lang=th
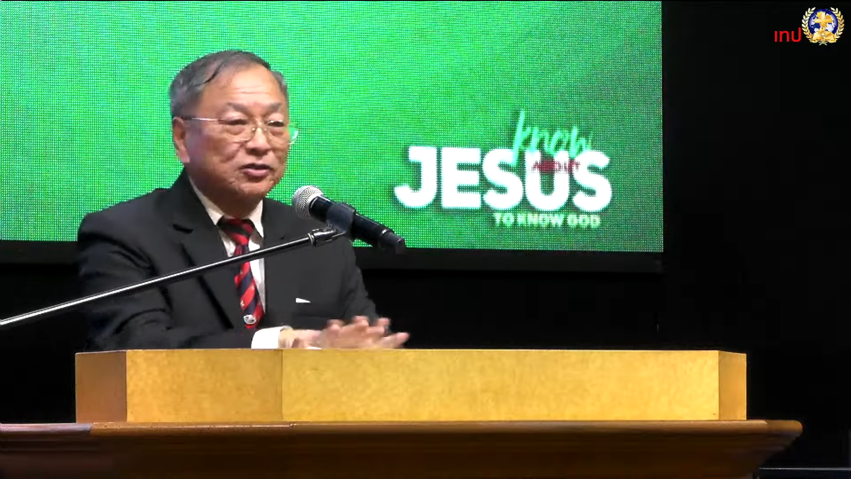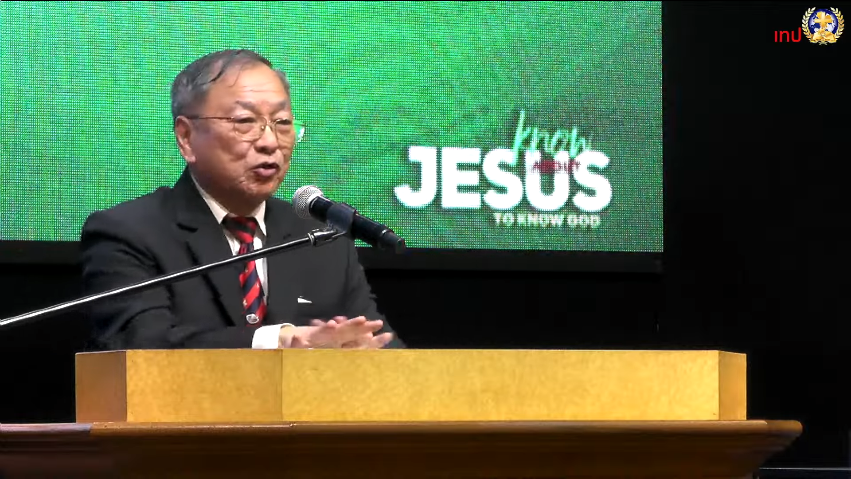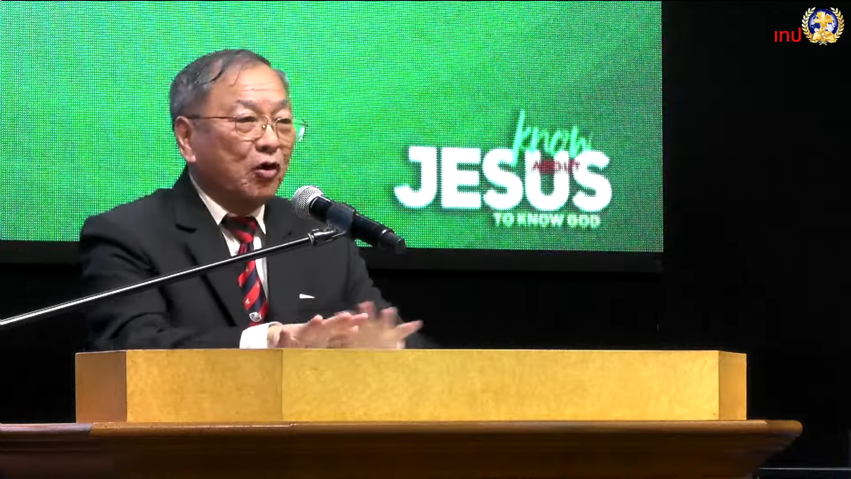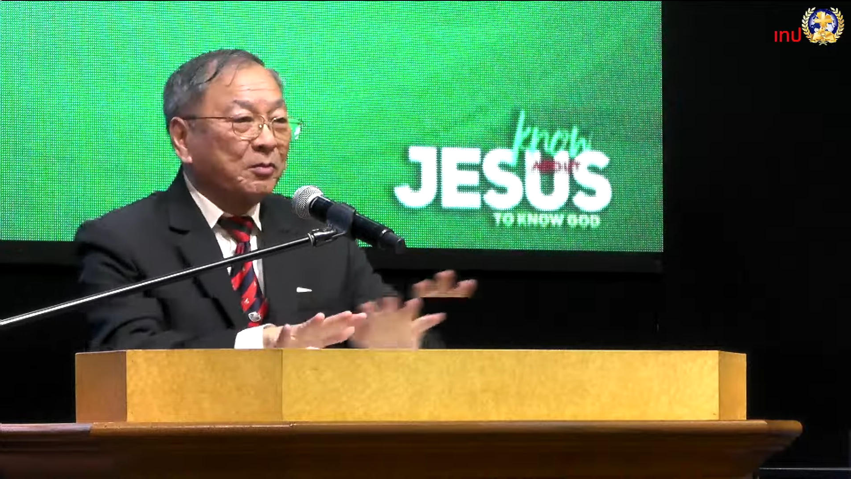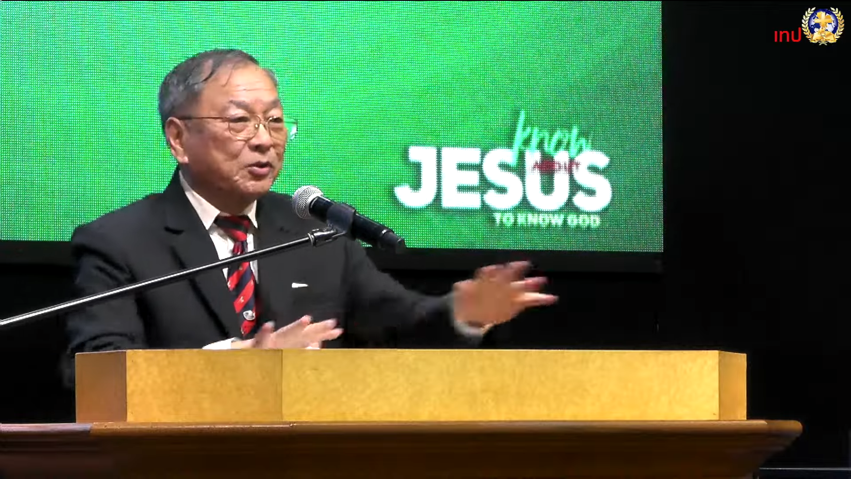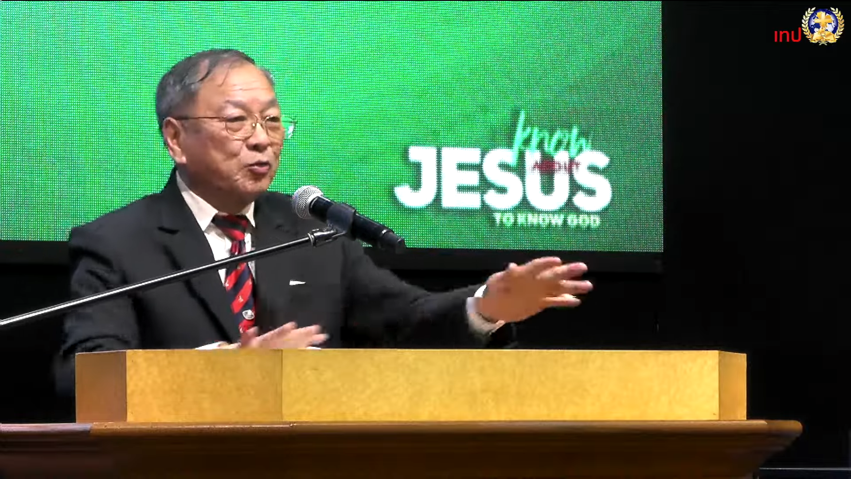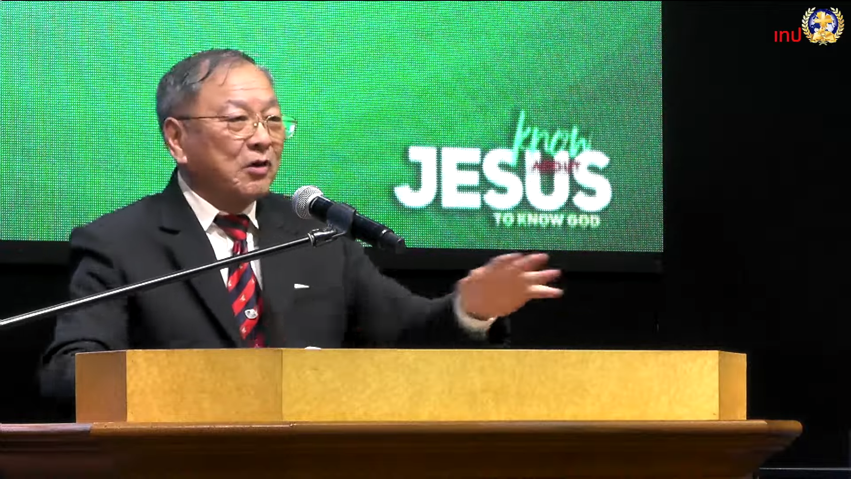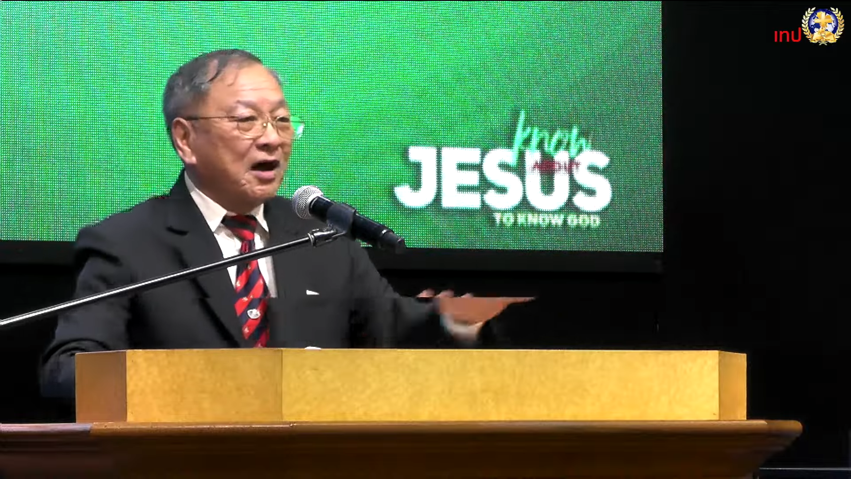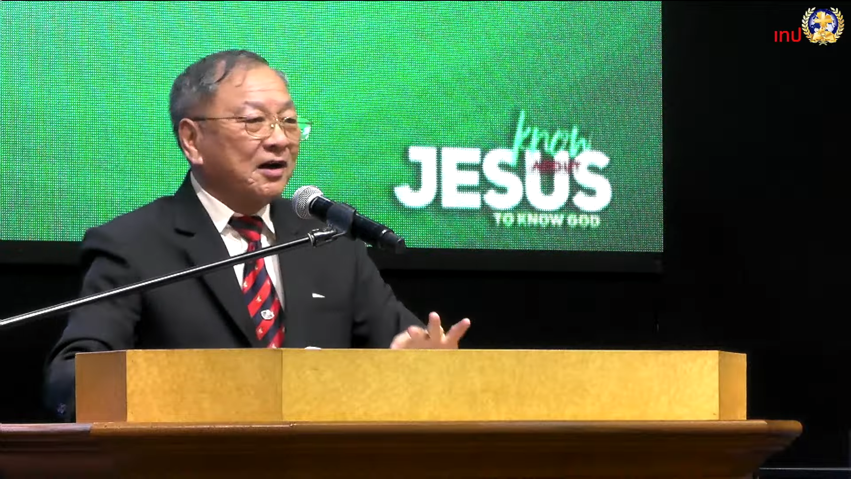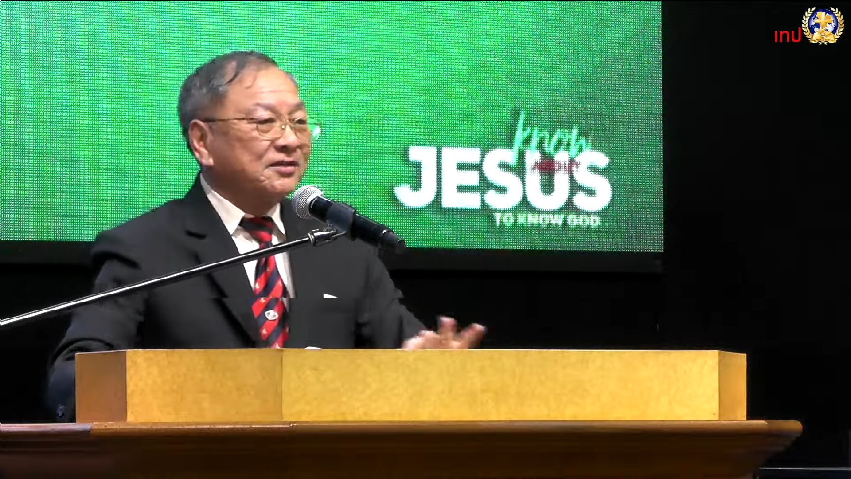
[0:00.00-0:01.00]
สอนมาทุก
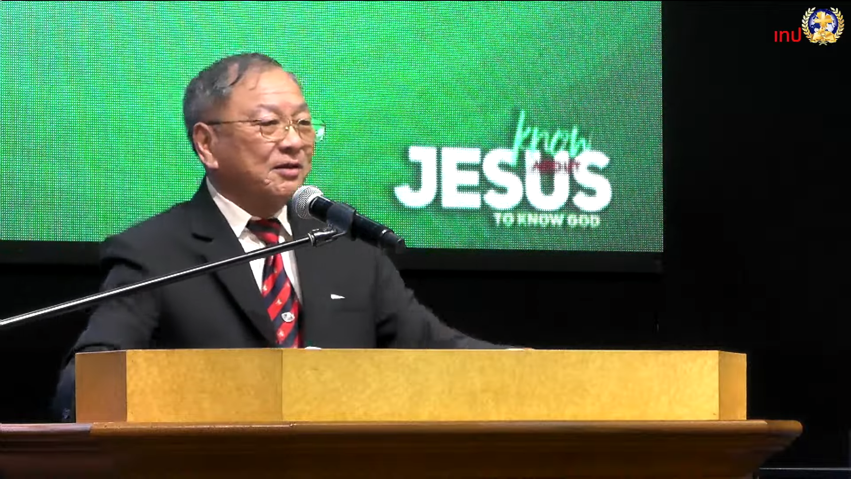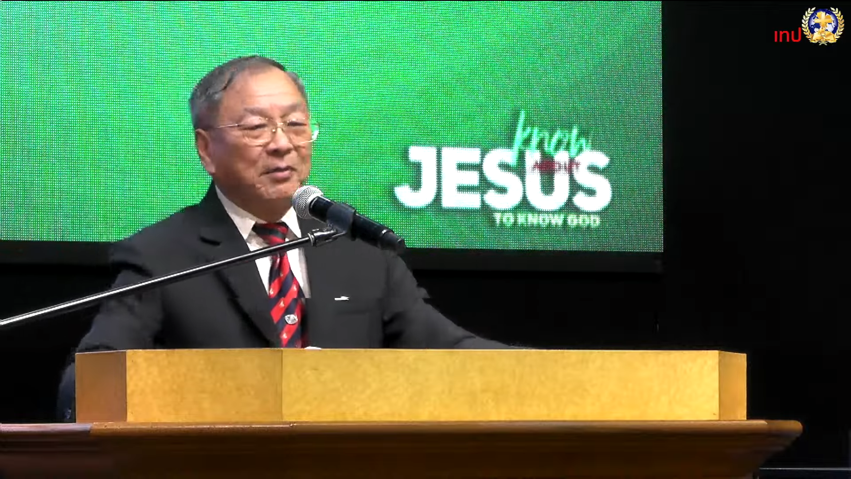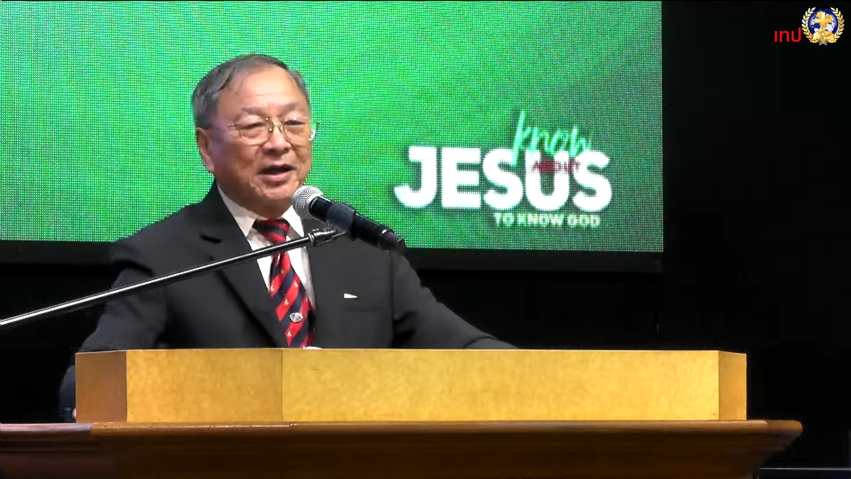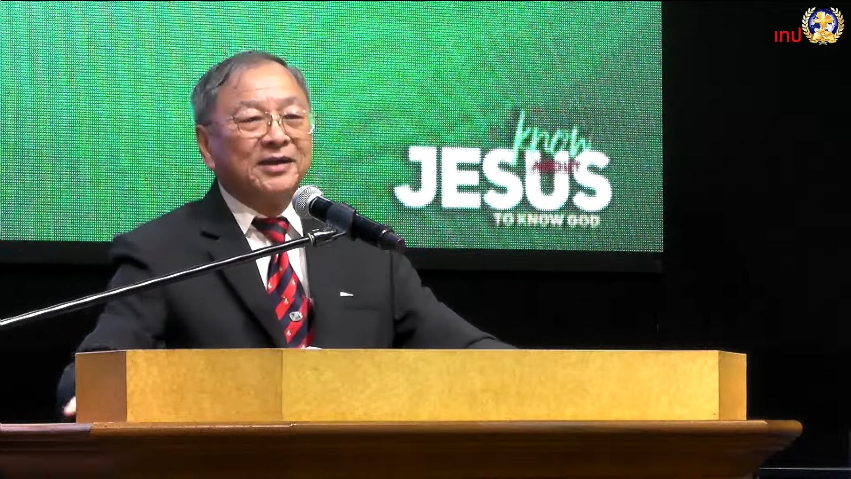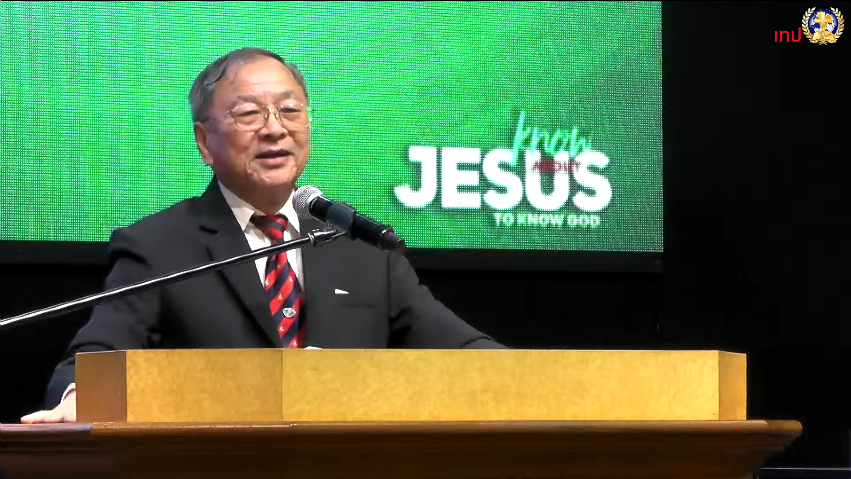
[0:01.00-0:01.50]
กาลสมัย